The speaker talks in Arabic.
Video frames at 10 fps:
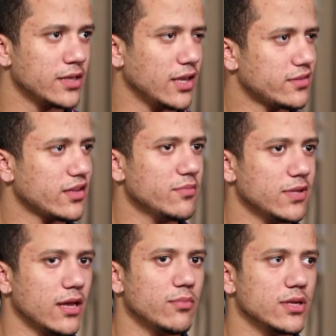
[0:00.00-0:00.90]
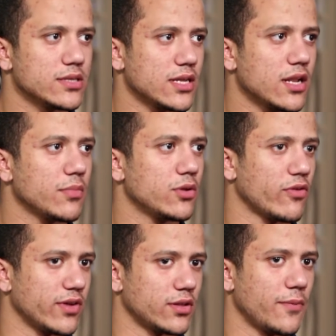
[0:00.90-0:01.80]
يعني تقريبا قبل سنه من
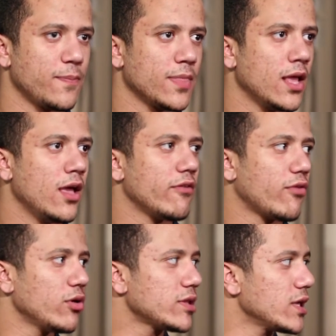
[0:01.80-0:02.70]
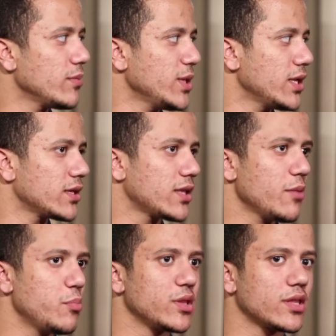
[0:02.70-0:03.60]
وفاتها فهو تقريبا
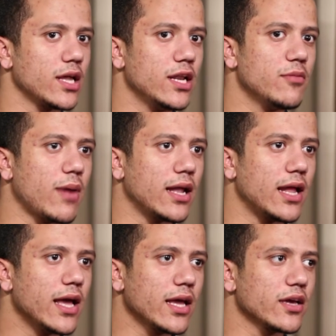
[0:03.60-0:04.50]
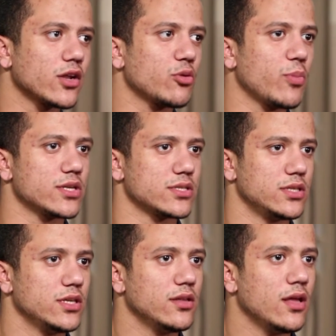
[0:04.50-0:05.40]
الكتاب بيتكلم على اخر اربع
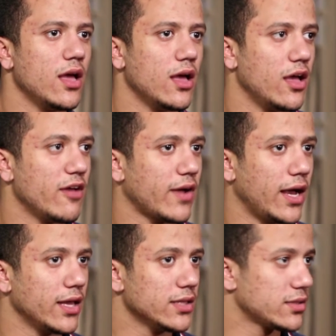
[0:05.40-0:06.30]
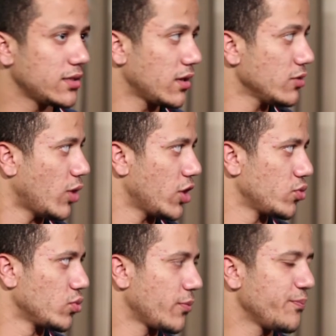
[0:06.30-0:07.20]
سنين في حياه رضوى
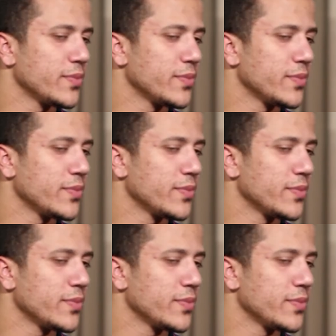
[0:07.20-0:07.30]
عاشور